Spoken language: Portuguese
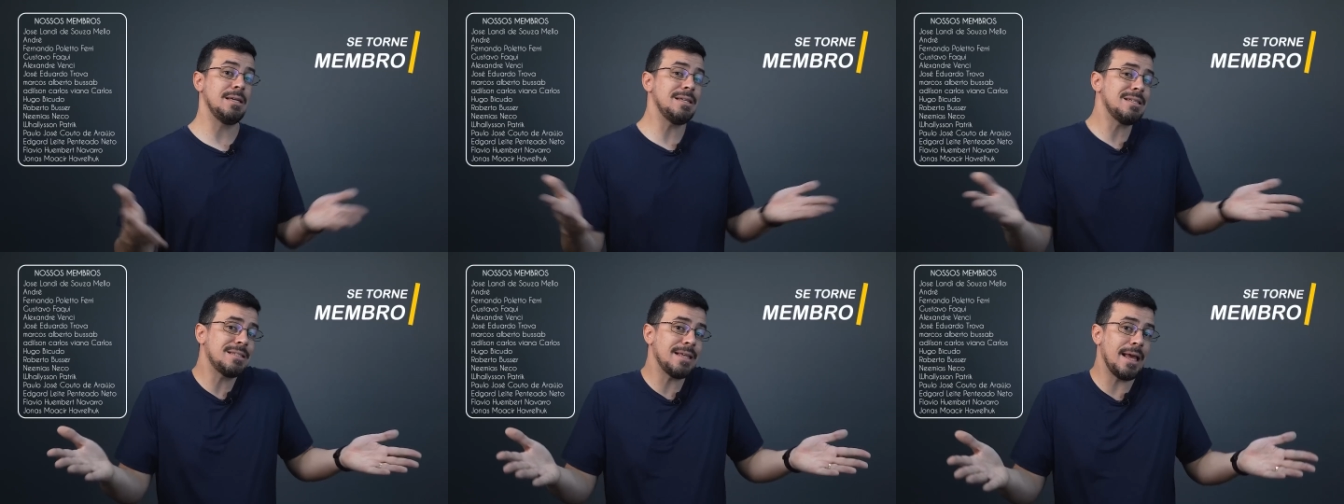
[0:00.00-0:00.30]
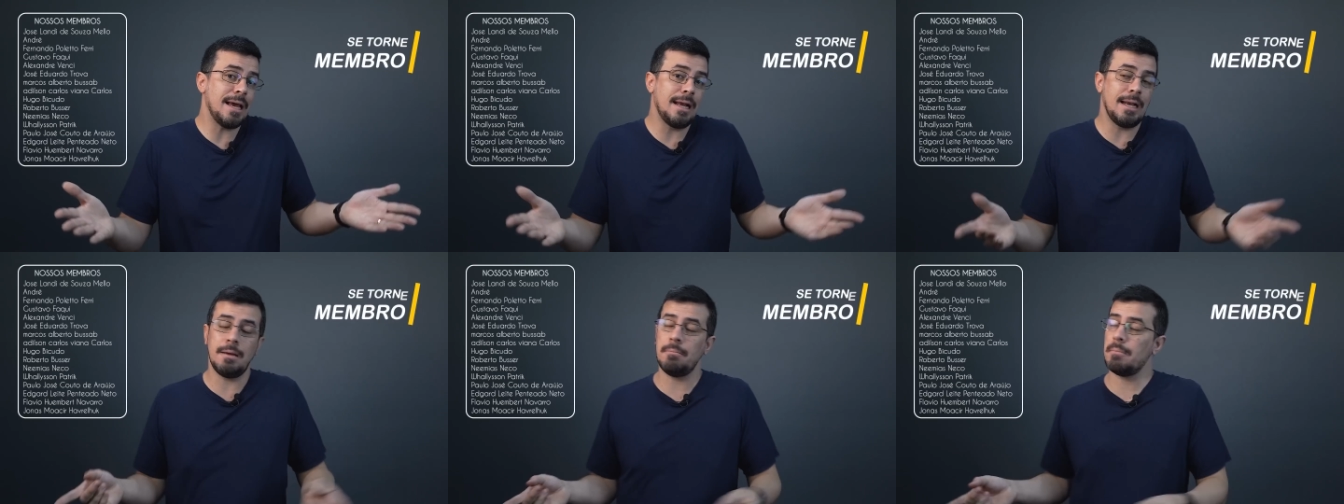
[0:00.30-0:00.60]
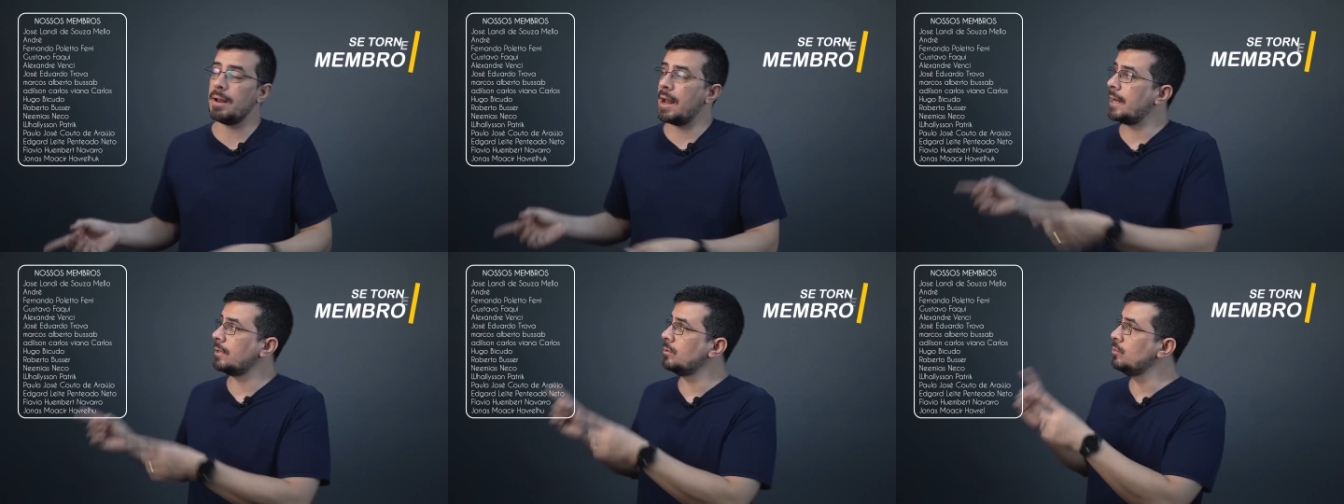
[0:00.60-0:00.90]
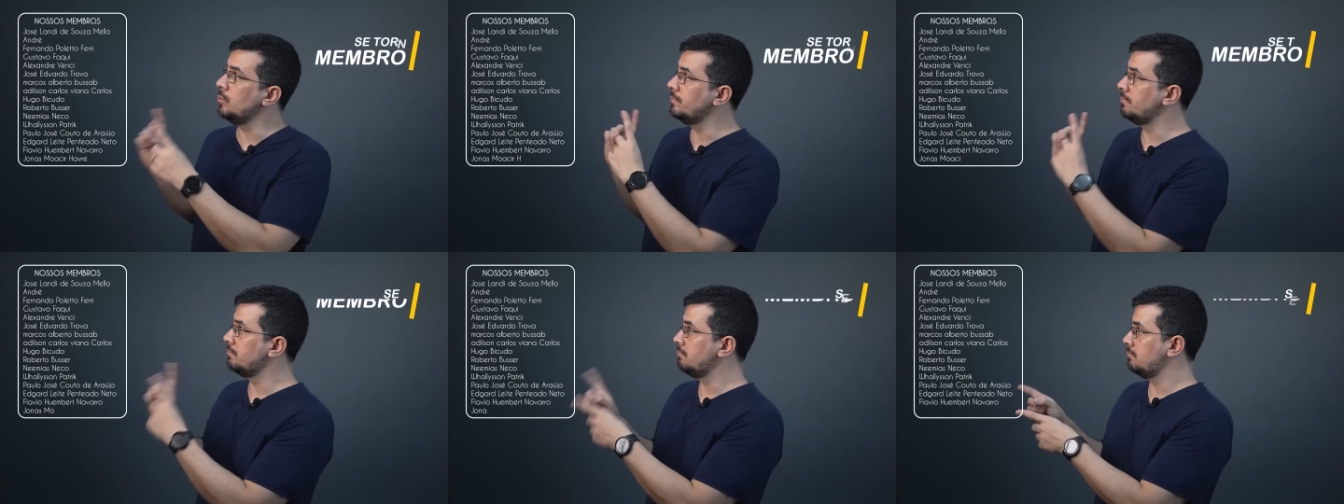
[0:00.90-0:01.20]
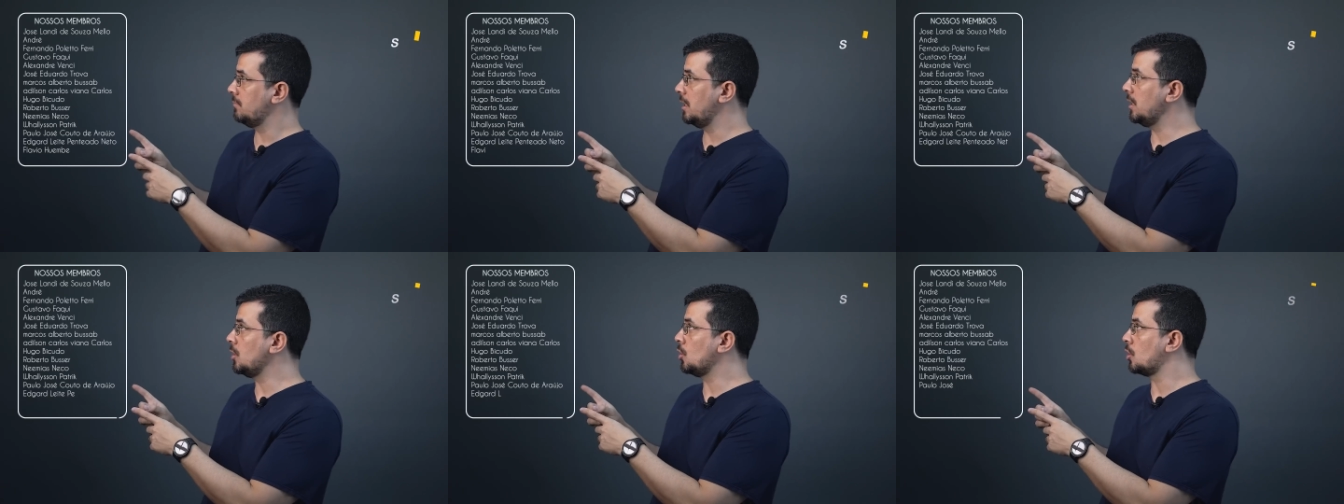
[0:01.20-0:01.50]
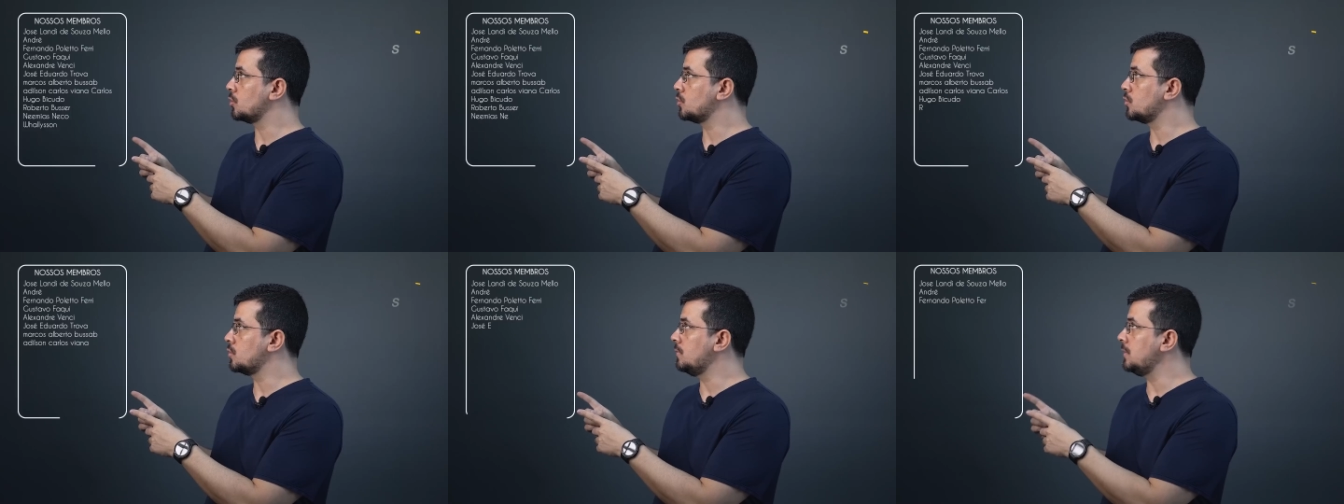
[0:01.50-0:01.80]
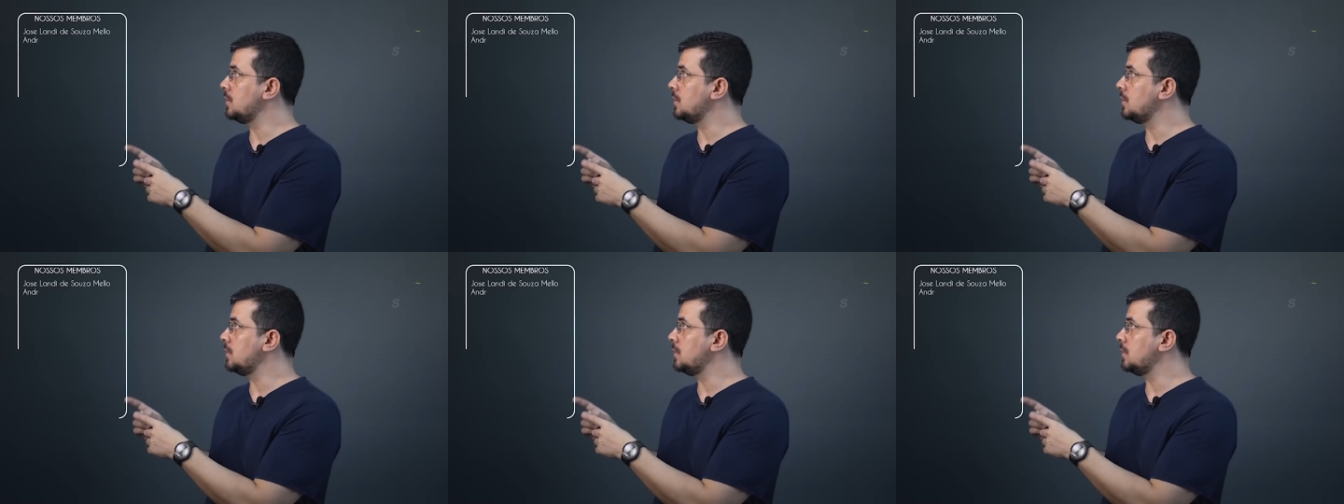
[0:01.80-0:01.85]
e ser lembrado em nossos